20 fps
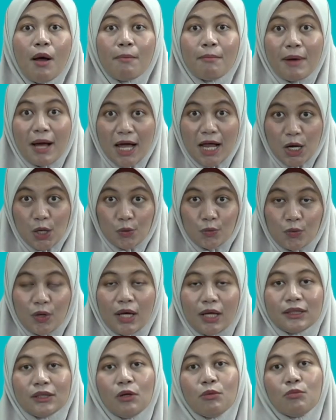malu
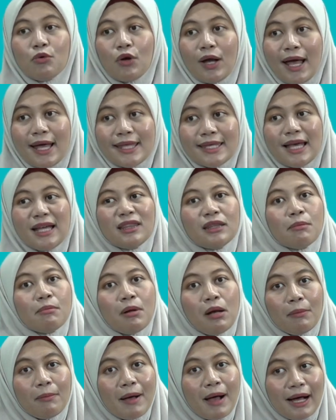atau mukanya
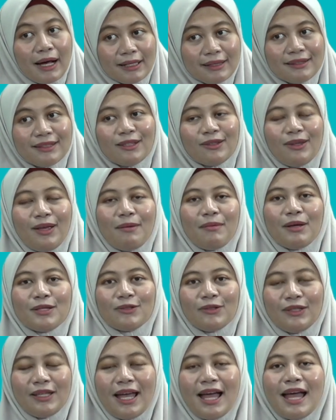tebel banget gitu ya
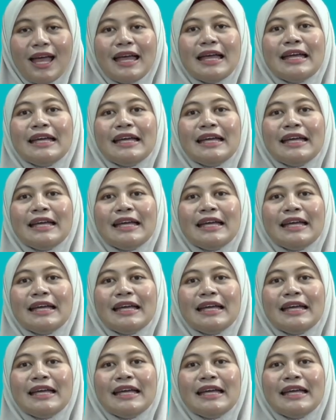maksudnya